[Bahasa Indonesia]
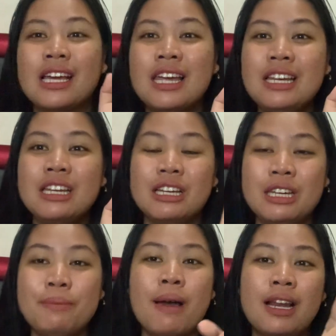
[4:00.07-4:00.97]
kan
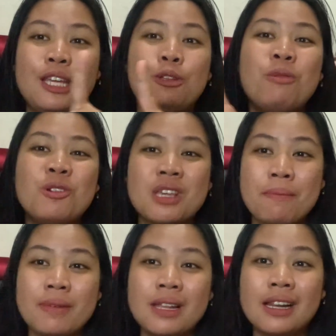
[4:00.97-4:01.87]
di Bali itu mau
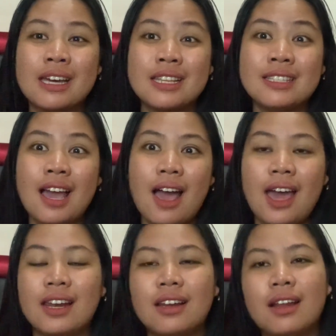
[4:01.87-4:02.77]
sambil kerja
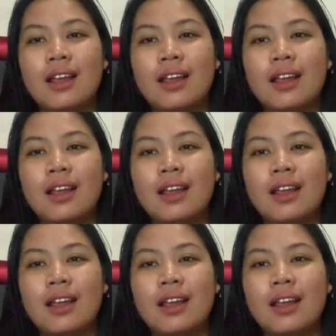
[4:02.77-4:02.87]
kan